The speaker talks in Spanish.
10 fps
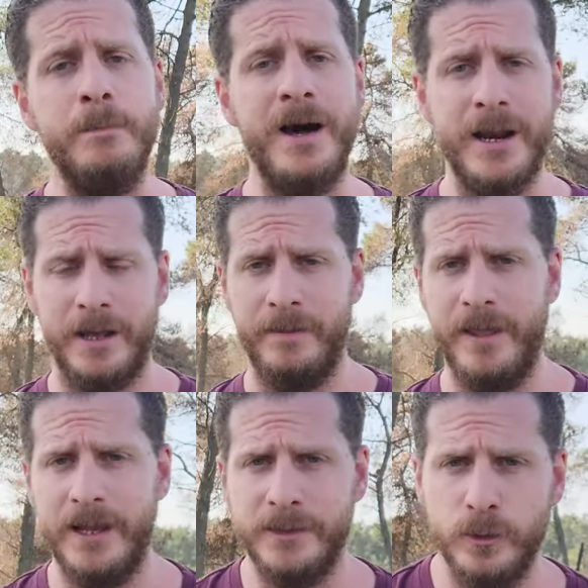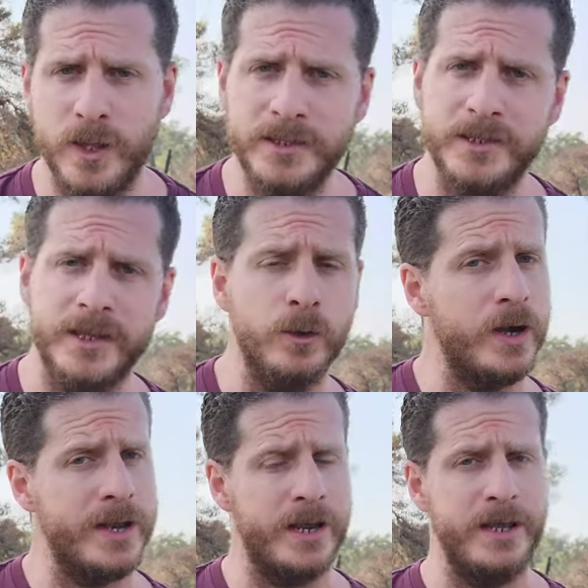margen de las ciudades-estado
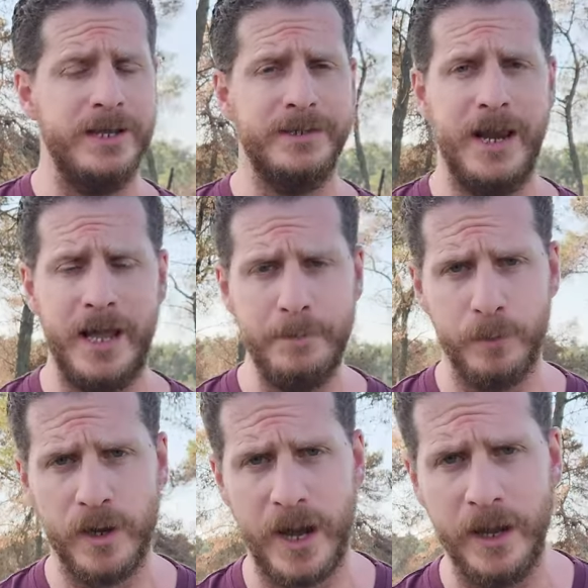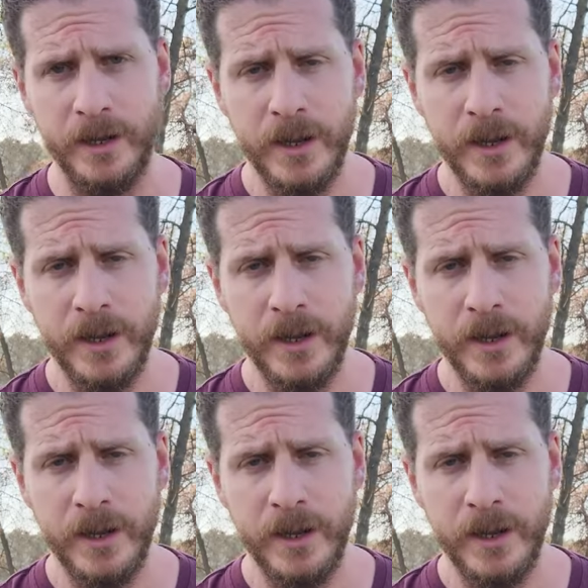cananeas de la época,